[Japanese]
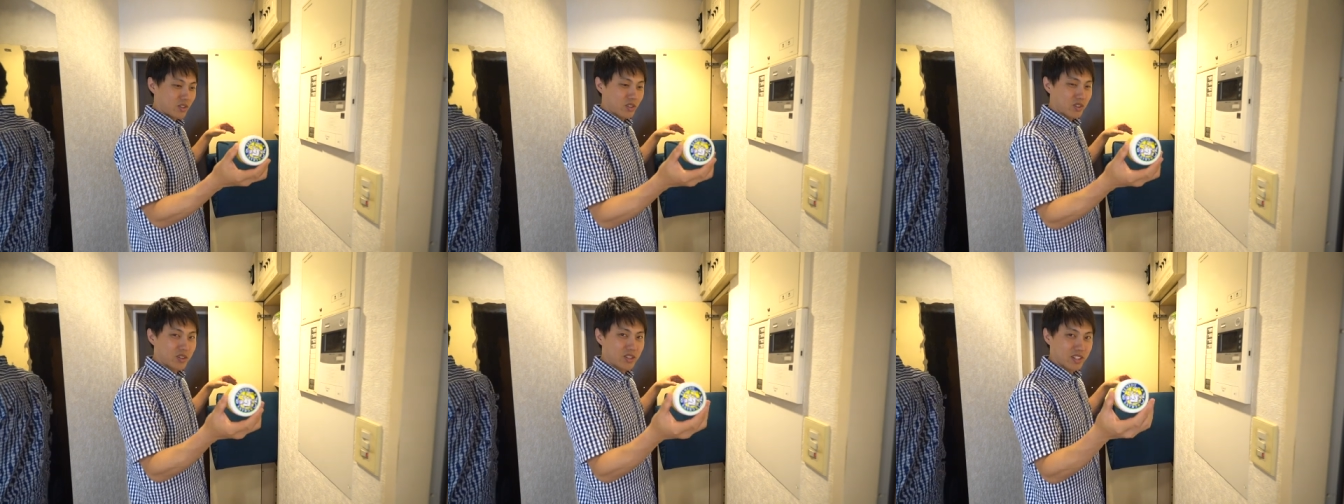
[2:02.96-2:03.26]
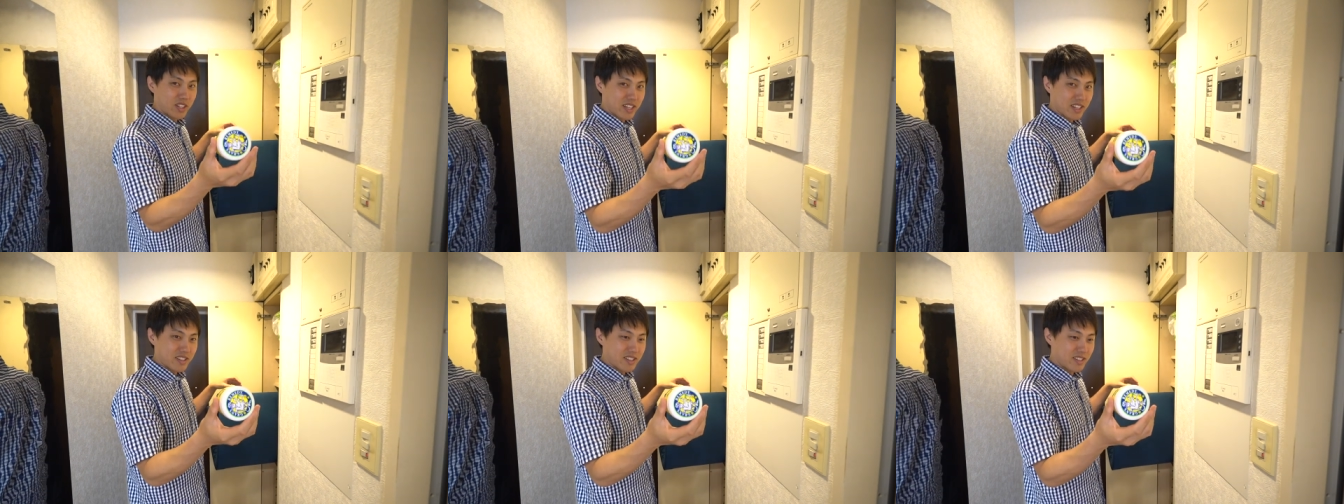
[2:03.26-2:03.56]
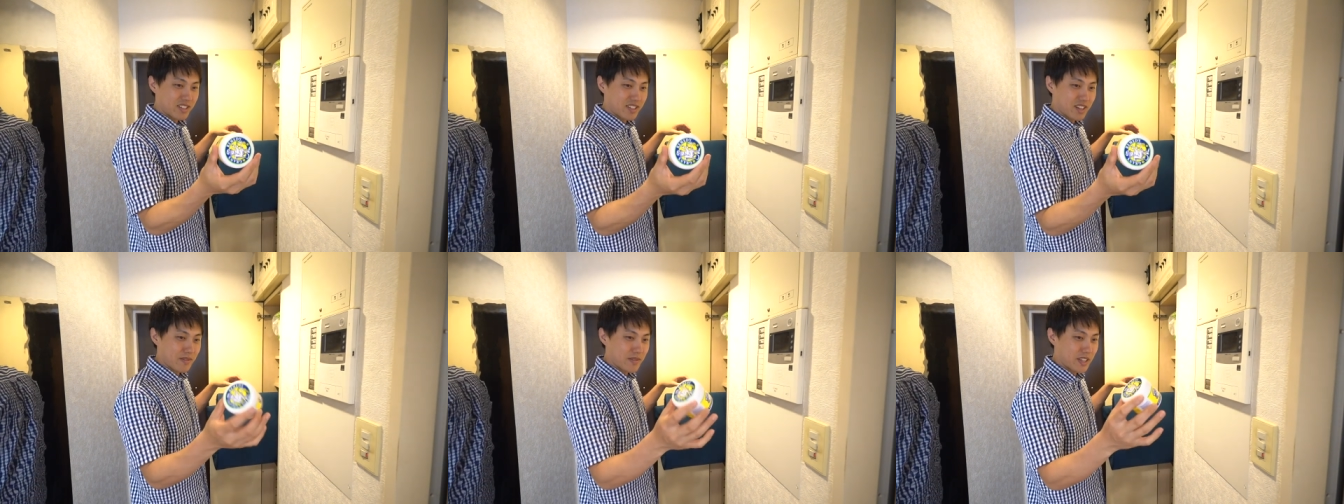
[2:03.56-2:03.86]
この
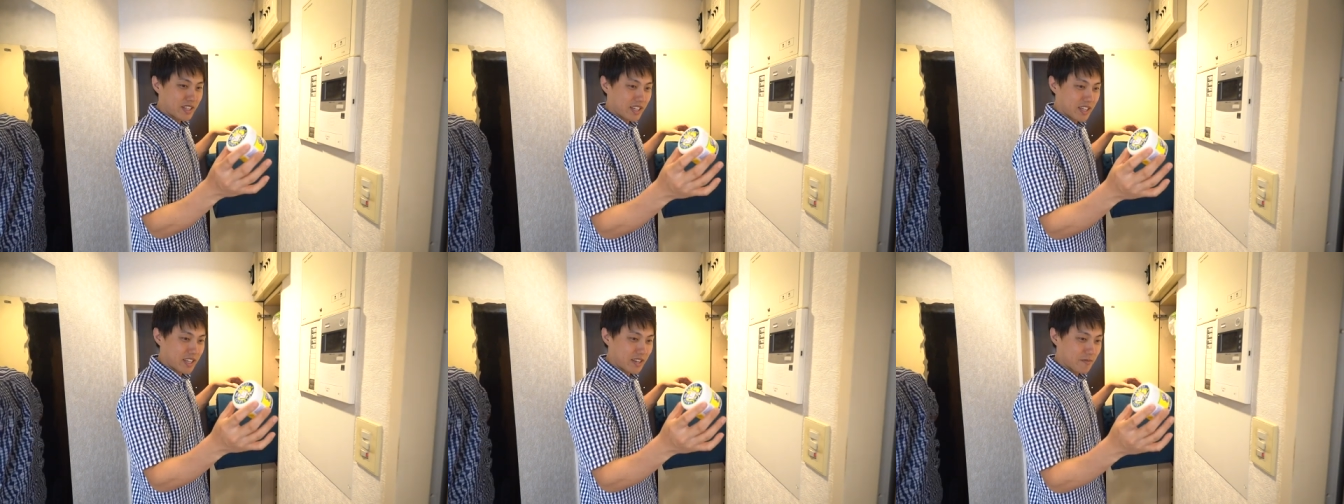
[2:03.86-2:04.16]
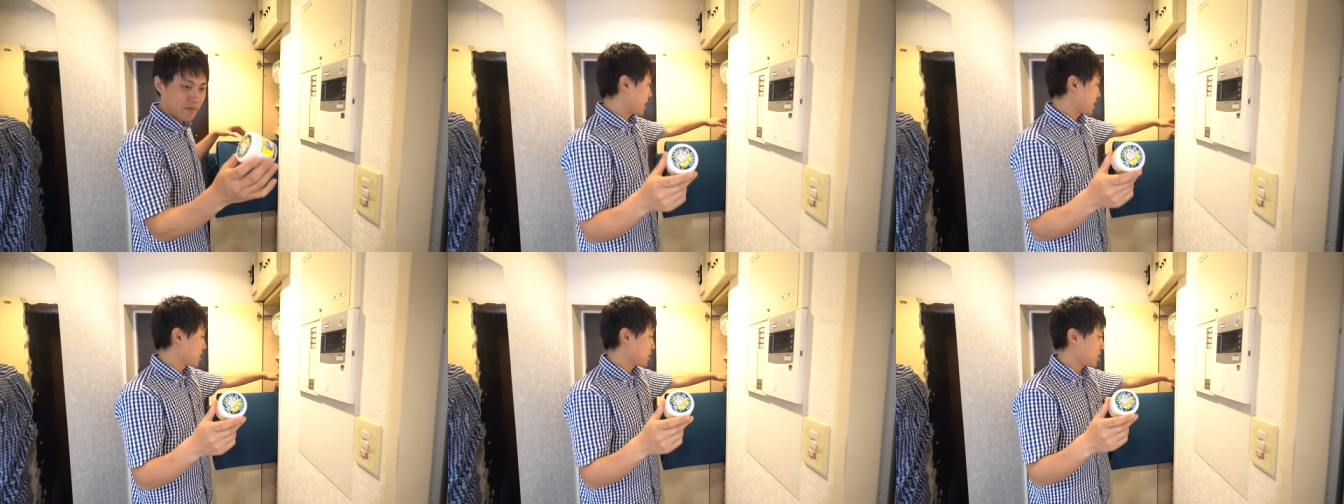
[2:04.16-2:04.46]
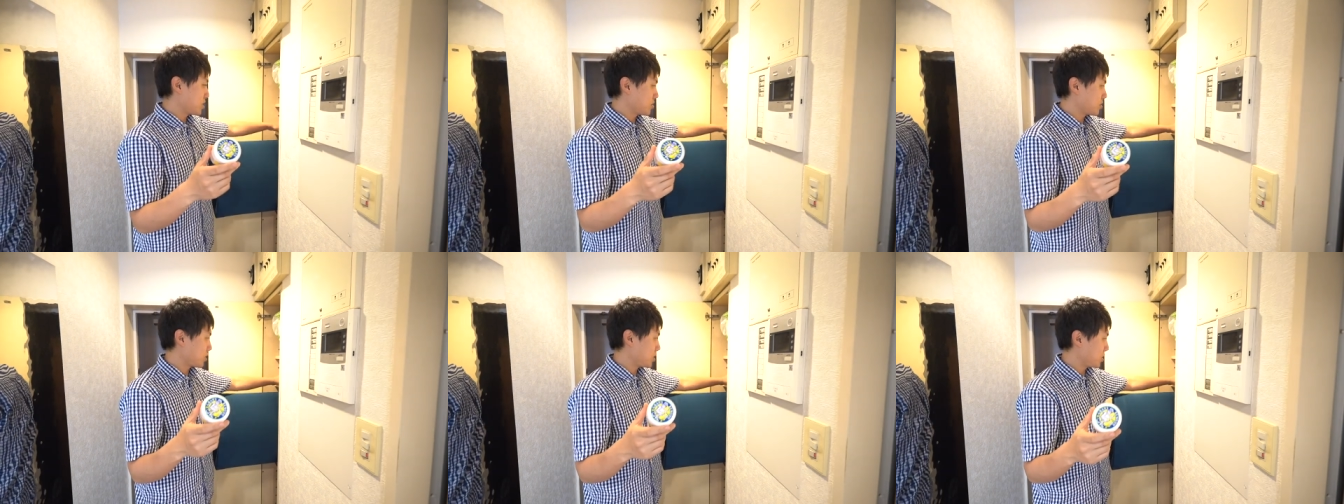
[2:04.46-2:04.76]
クレンズレメディ、
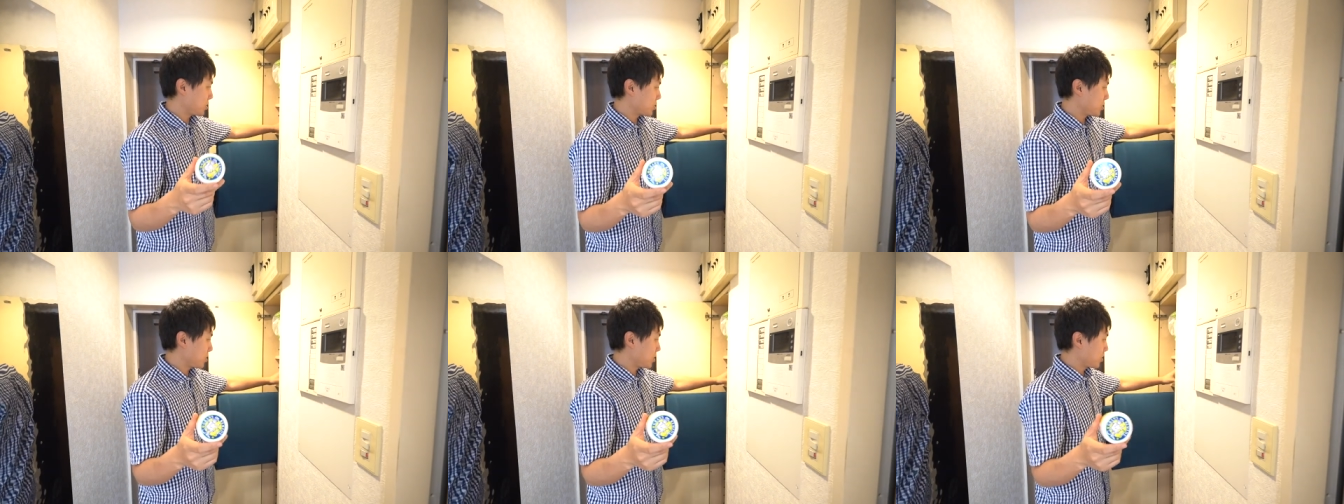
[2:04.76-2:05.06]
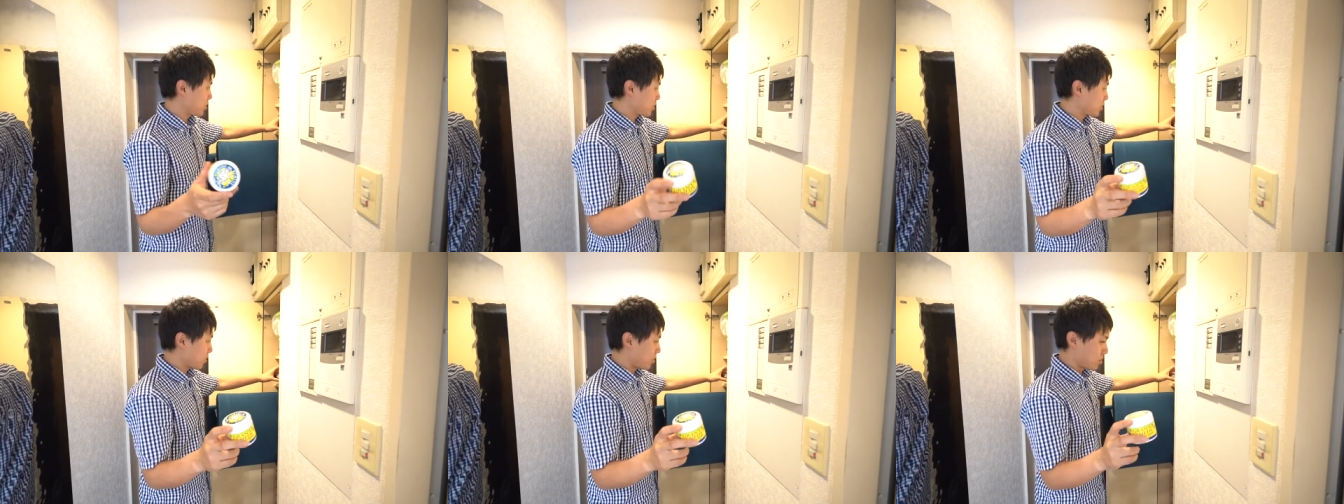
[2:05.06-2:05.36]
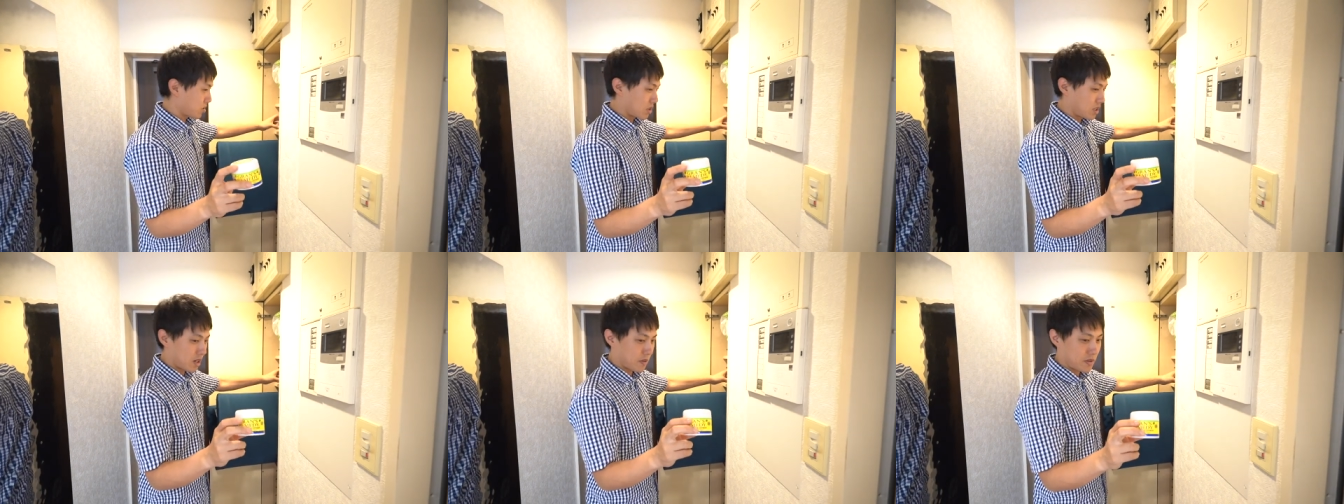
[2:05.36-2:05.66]
足の匂いを
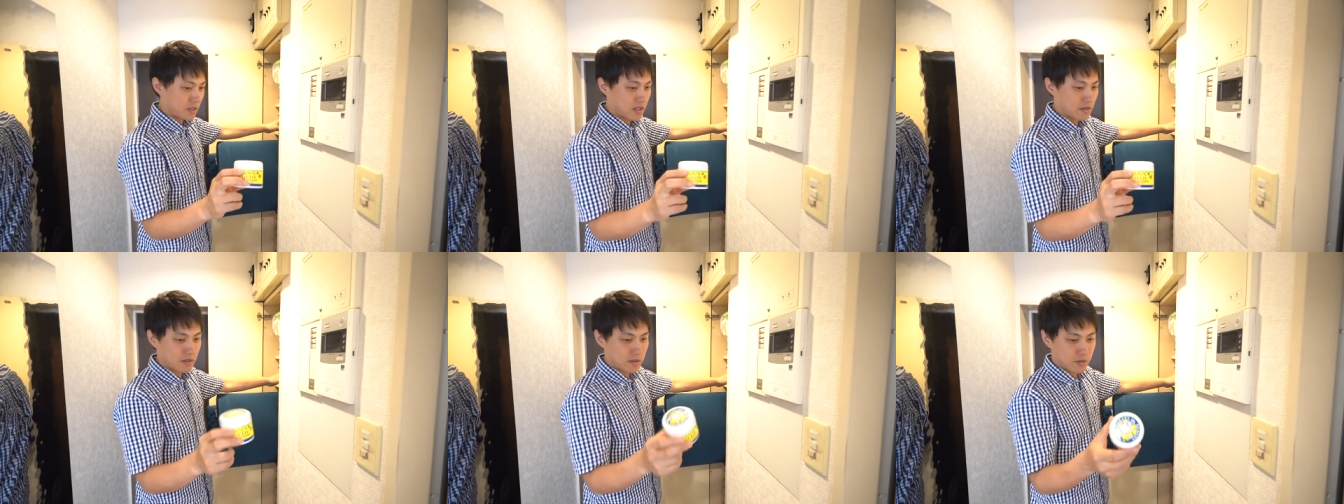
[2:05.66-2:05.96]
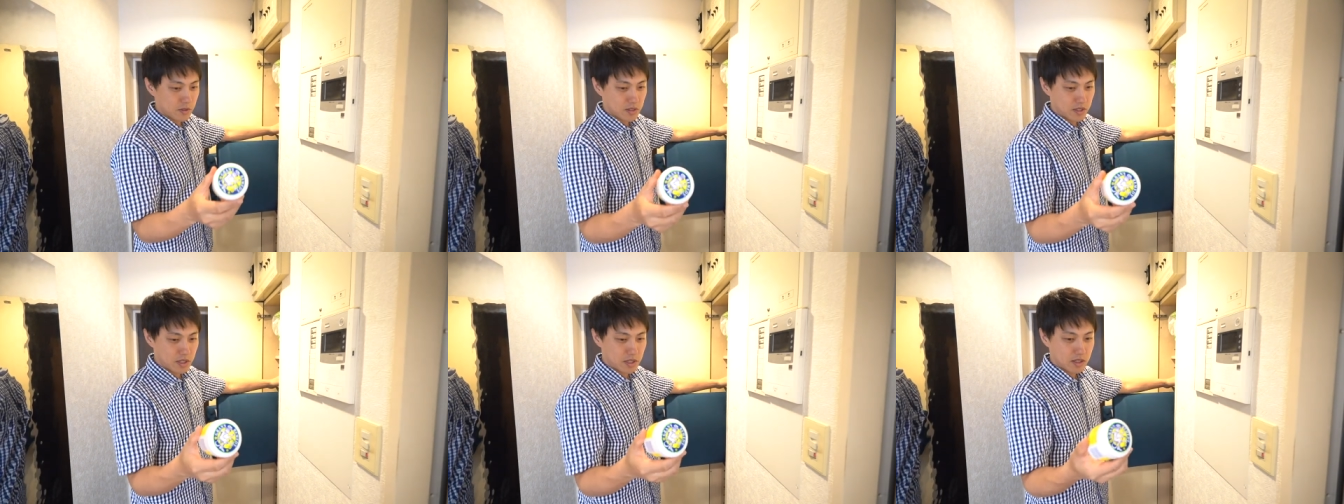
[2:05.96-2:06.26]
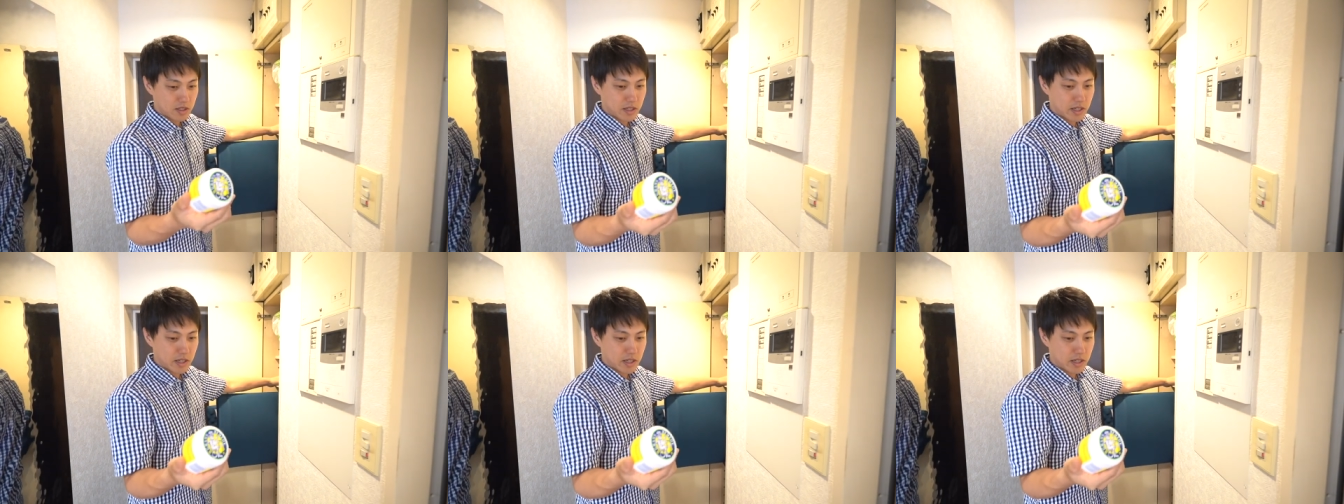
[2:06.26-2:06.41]
取るためにはもう絶